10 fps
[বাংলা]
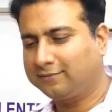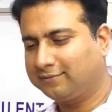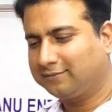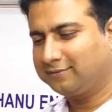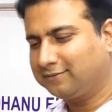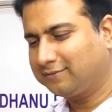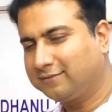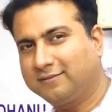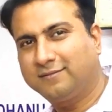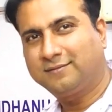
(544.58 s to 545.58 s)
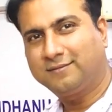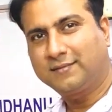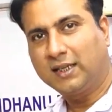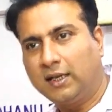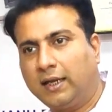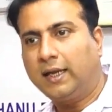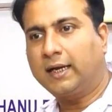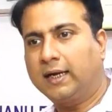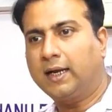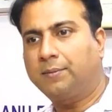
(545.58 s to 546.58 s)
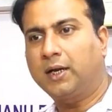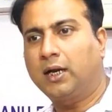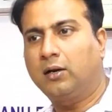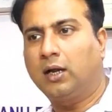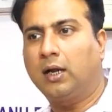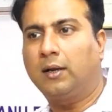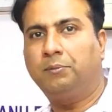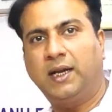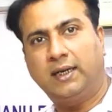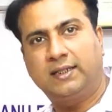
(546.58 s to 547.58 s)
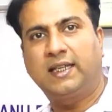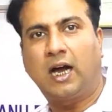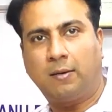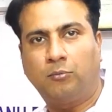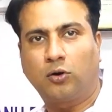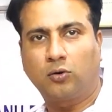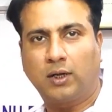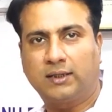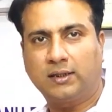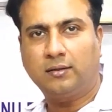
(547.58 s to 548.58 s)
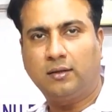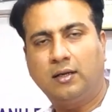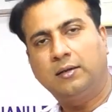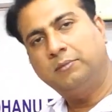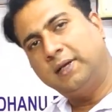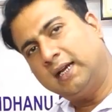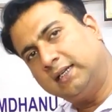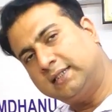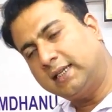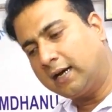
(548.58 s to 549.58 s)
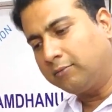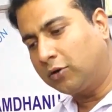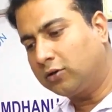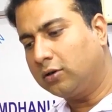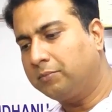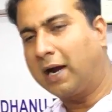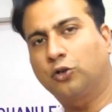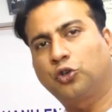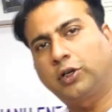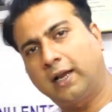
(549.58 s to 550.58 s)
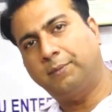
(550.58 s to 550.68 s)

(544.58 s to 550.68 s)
এটার মধ্যে মোটর কি আছে এখানে আপনার বিএলডিসি হাফ মোটর আছে বিএলডিসি বিএলডিসি হাফ মানে 1200